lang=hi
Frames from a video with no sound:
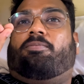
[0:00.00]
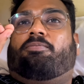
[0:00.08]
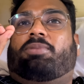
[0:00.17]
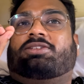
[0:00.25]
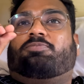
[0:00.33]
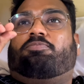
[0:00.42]

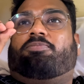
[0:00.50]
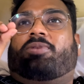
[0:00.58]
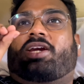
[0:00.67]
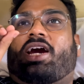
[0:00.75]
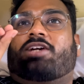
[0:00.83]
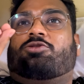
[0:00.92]
बस
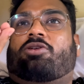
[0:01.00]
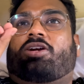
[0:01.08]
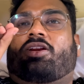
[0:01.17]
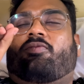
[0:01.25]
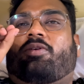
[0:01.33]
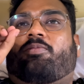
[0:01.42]
कैश ऑन
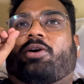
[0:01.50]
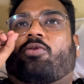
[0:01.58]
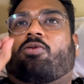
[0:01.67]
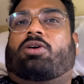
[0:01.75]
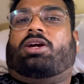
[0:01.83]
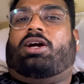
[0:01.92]
डिलीवरी पे
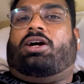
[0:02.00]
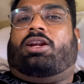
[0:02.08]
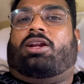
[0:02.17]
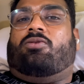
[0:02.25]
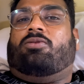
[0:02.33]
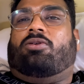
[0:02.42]
ओके कर
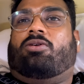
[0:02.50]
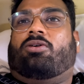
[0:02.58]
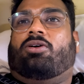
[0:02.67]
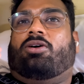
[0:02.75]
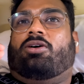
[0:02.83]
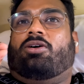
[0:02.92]
रहा
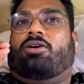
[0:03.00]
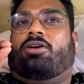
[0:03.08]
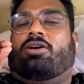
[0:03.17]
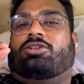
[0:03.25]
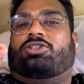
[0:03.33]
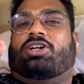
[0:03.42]

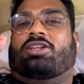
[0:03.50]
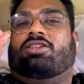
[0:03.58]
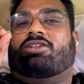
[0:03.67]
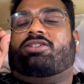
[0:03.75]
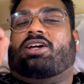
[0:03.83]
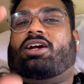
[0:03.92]
हूँ चंद
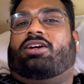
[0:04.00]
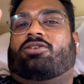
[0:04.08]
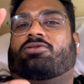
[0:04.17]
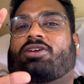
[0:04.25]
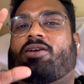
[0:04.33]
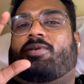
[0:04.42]
सेकंडों
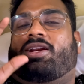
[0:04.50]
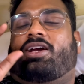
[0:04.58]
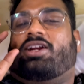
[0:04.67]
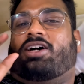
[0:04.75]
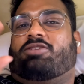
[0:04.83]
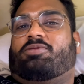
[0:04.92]
से हमारे
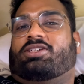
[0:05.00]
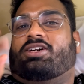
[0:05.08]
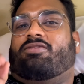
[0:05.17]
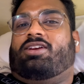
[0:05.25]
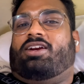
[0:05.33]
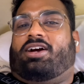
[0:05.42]
राजमा
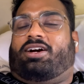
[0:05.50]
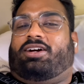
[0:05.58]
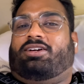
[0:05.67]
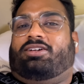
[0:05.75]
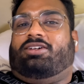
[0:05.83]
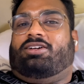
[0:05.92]
चावल रह गए
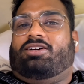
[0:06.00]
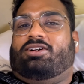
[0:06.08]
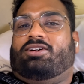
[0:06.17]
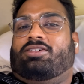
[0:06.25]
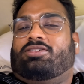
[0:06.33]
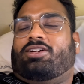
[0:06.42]

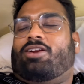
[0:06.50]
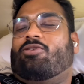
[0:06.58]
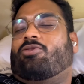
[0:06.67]
चलो